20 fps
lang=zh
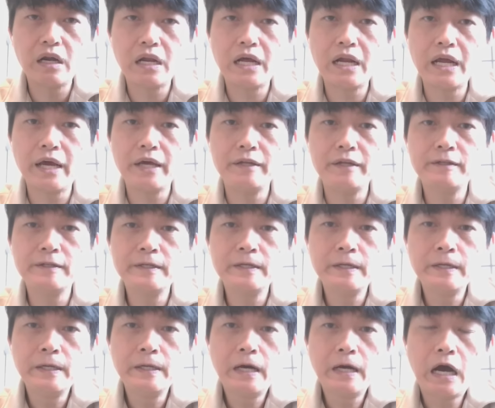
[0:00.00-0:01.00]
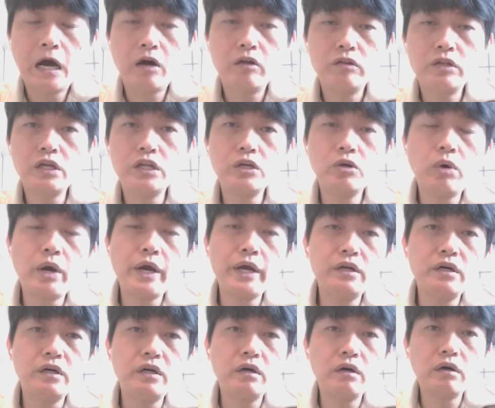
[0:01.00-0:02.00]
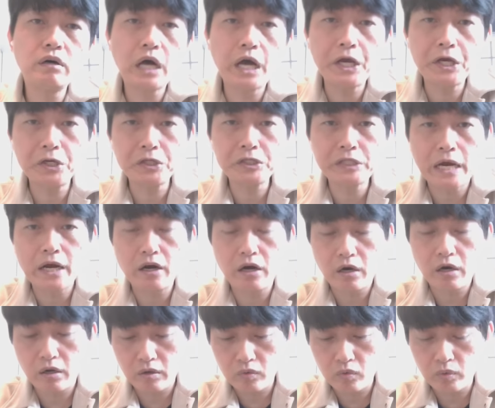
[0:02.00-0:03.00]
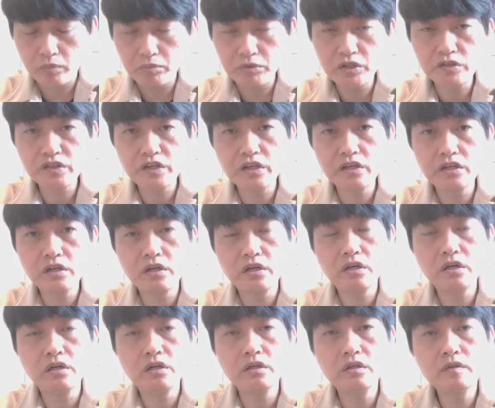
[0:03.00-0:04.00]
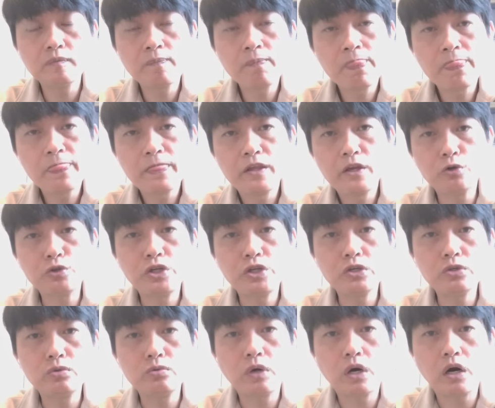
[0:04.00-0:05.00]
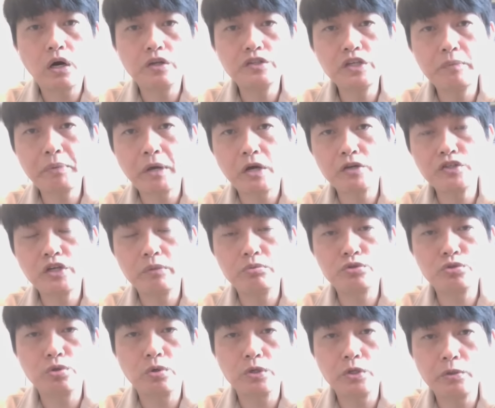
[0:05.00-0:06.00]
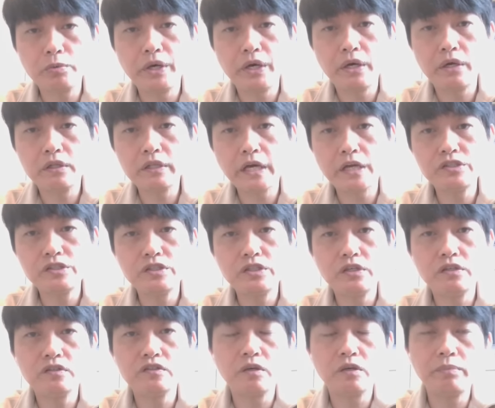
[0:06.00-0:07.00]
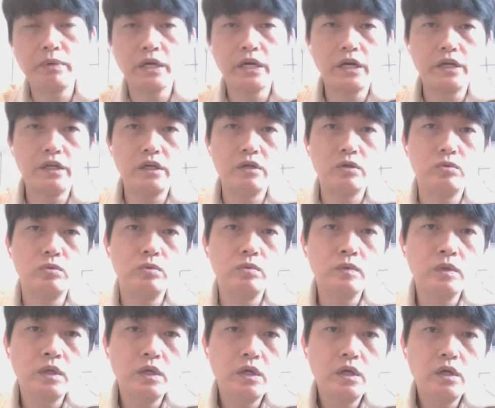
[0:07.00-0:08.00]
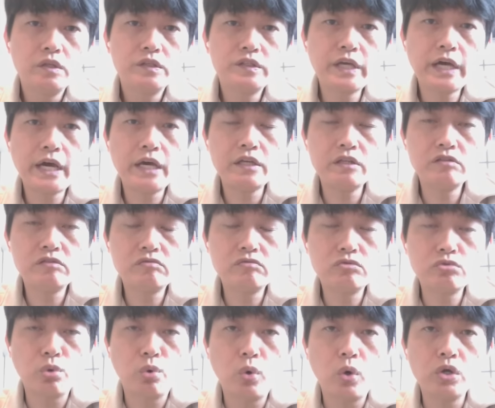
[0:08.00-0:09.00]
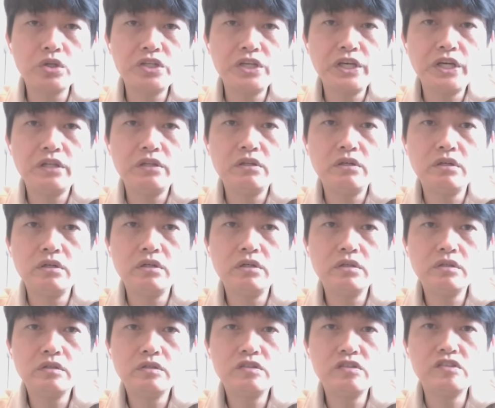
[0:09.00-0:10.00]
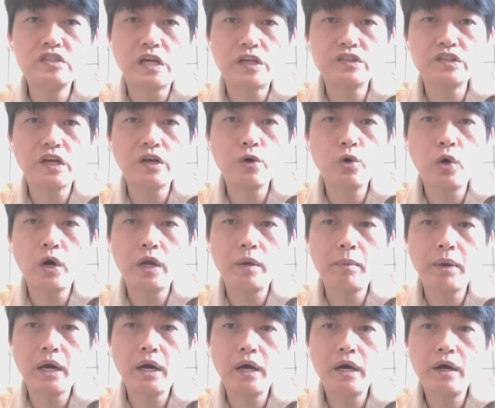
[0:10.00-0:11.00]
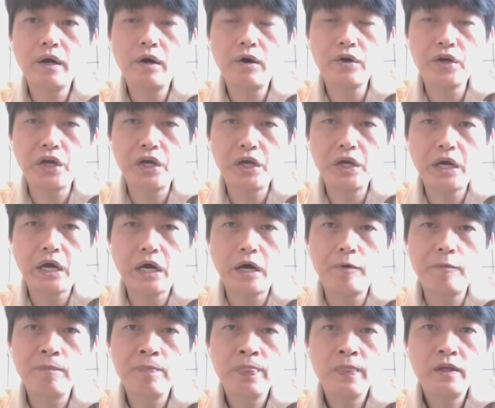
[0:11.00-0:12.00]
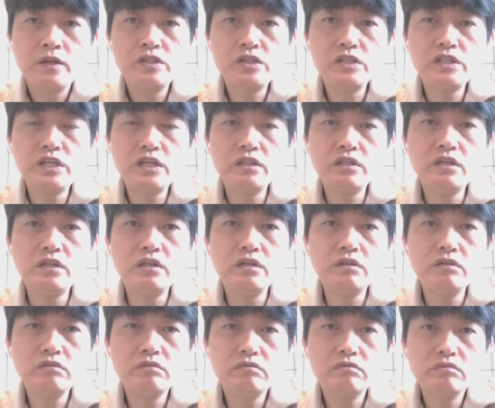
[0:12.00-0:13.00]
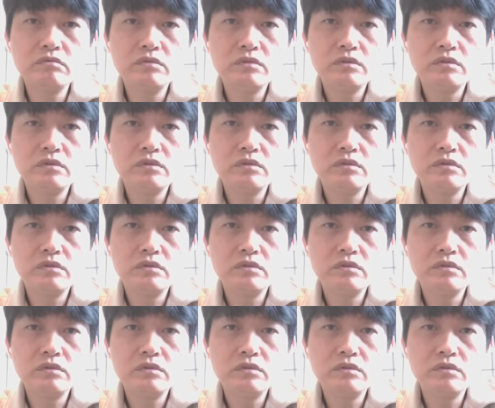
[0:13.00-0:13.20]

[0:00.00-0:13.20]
哦。好啦，来。好，那另外呢，还有一档哈、哦，我们的这个游艇股哈、哦，今天表现也不错，对不对？台积电的设备概念股，在昨天呢是涨三块嘛 ，OK， 好，今天呢